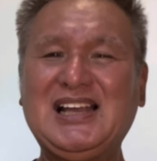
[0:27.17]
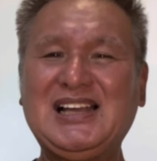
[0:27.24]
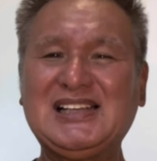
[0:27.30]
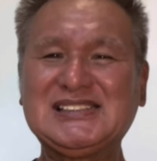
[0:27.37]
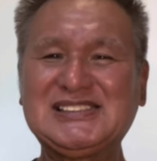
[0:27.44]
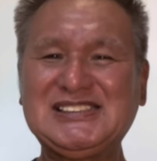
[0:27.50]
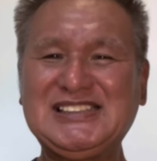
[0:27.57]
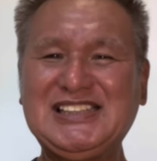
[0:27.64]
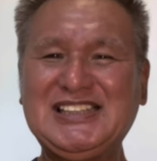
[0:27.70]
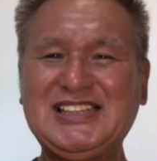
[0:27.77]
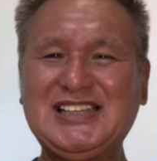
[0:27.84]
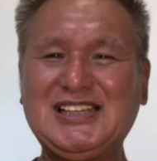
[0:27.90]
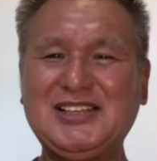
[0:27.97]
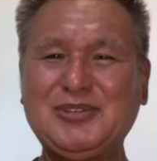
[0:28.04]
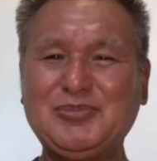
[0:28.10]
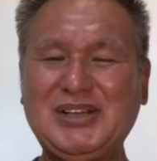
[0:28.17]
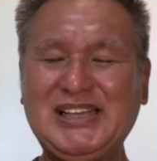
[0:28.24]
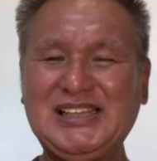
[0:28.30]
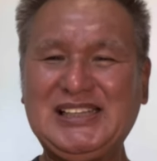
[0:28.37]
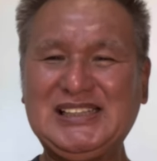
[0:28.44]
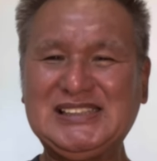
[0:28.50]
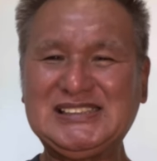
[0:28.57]
暑い
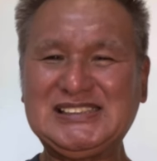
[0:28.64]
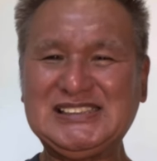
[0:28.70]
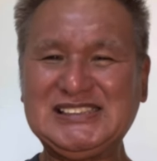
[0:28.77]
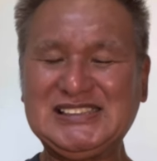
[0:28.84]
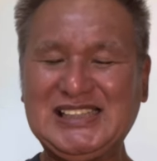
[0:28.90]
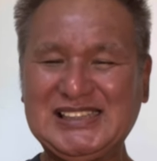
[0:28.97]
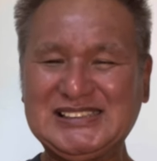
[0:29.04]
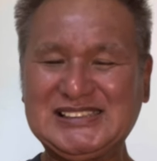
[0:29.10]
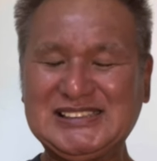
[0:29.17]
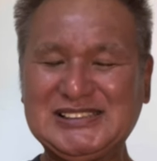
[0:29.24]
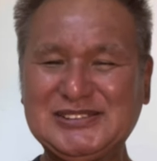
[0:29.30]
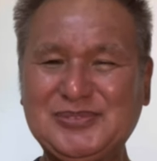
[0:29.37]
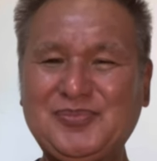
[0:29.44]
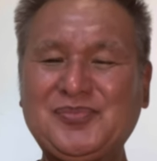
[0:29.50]
毎日です。